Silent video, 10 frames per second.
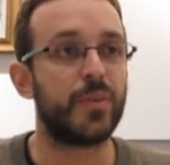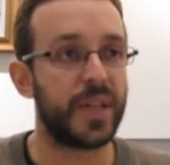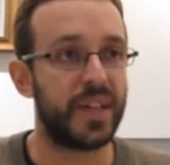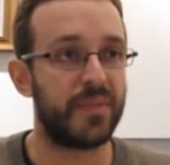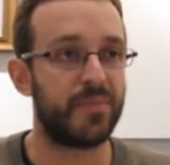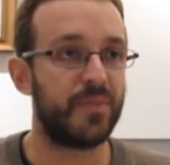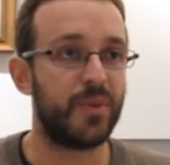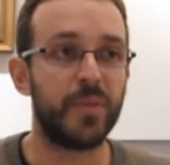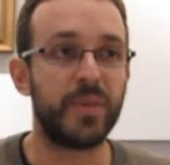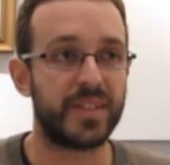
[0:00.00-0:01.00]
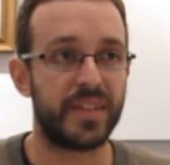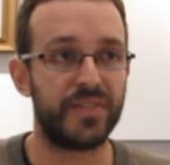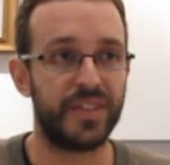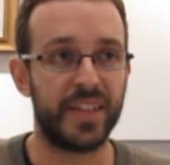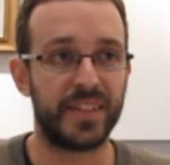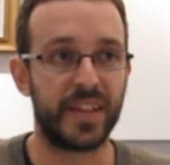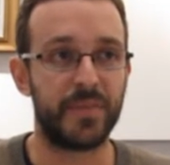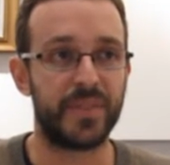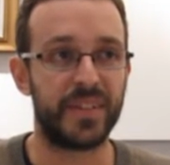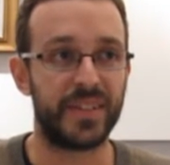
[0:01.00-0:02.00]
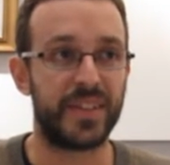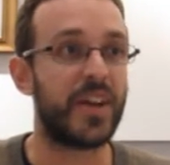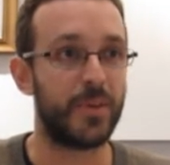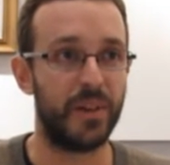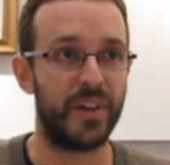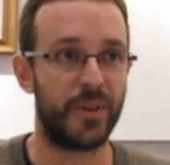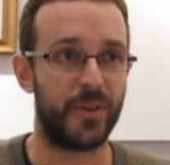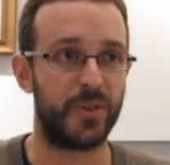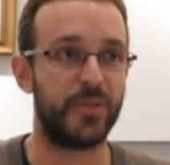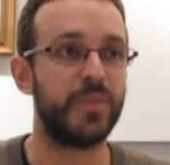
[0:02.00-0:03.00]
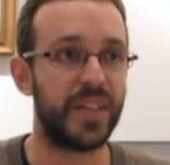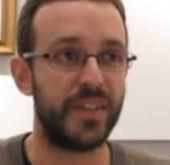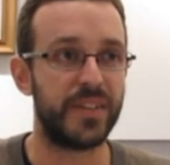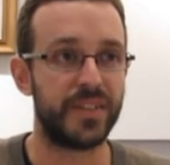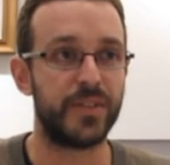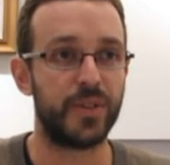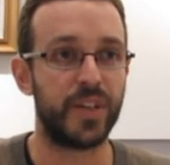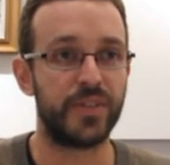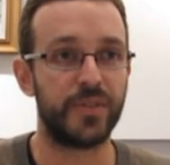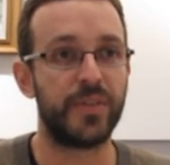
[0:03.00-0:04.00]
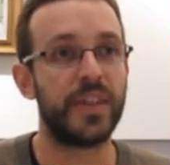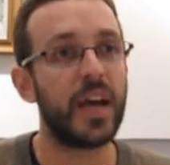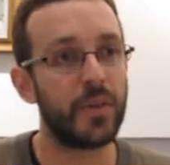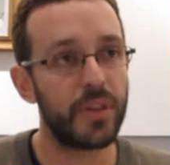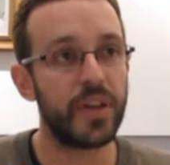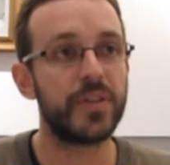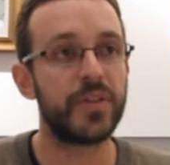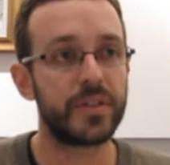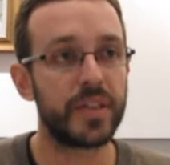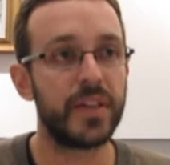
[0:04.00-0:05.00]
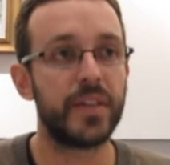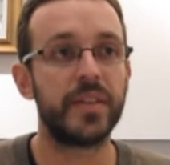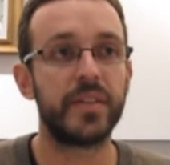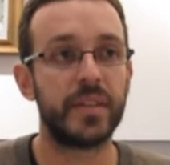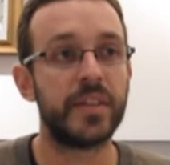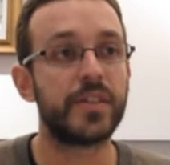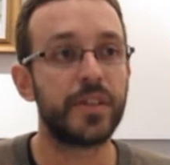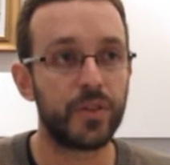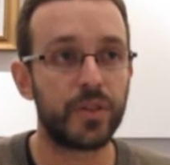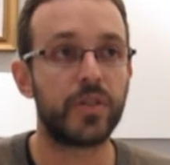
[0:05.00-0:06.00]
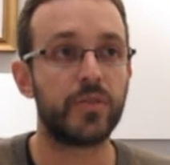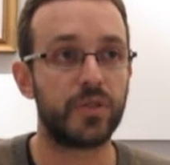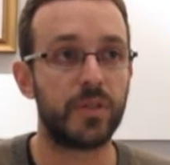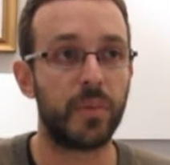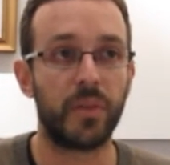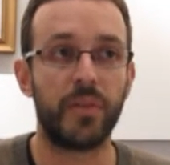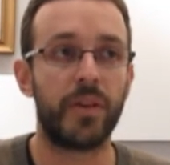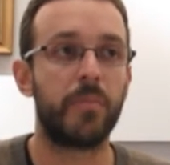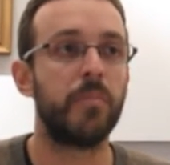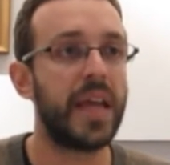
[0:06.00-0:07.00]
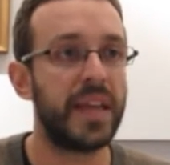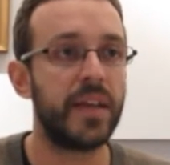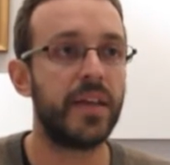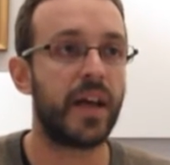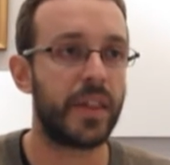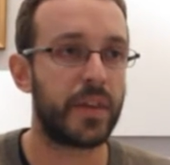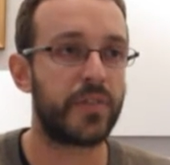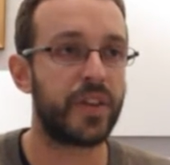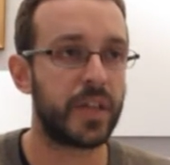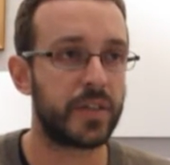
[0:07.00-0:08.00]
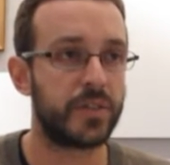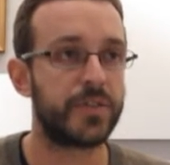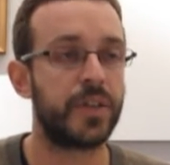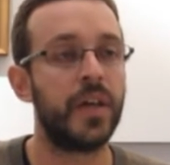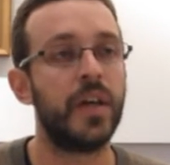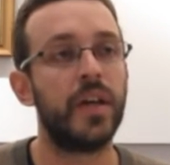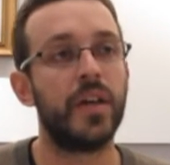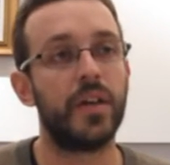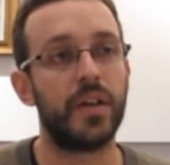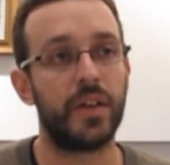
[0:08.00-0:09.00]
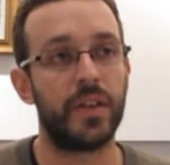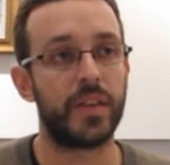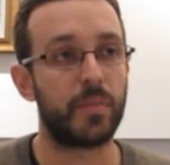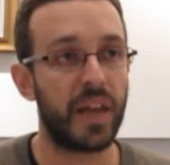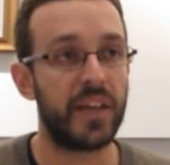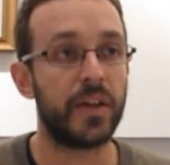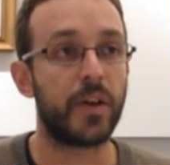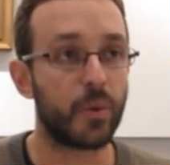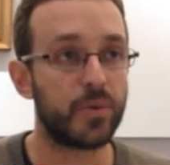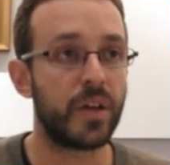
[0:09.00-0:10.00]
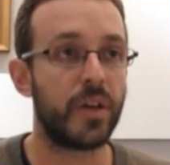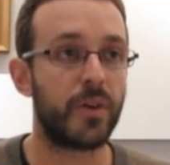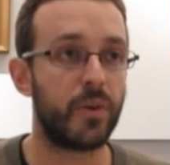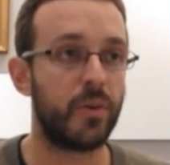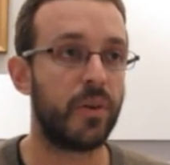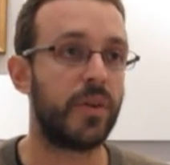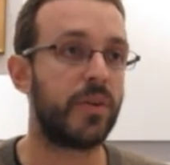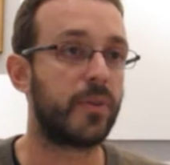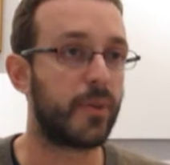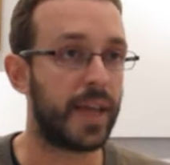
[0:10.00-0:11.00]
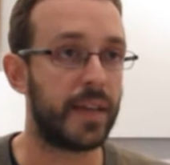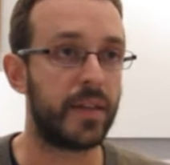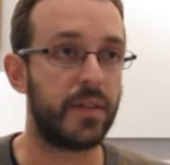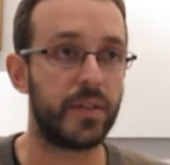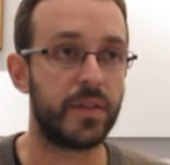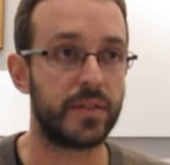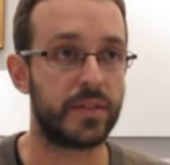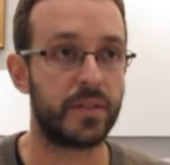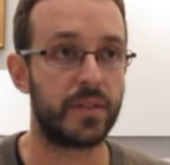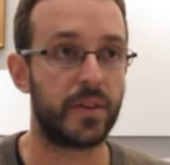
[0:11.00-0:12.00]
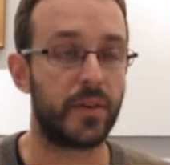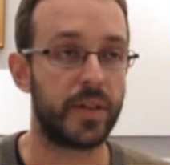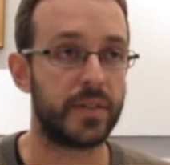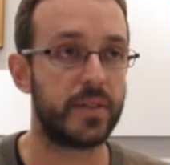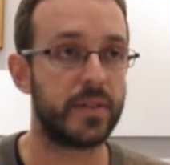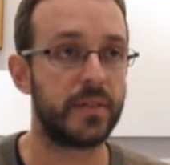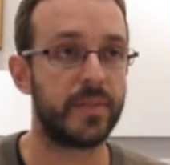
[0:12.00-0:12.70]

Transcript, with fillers: we we must have done something terribly wrong to be in this situation. Now they understand that it's not so simple. There are many other factors Uh, that played a crucial role in creating this uh, crisis.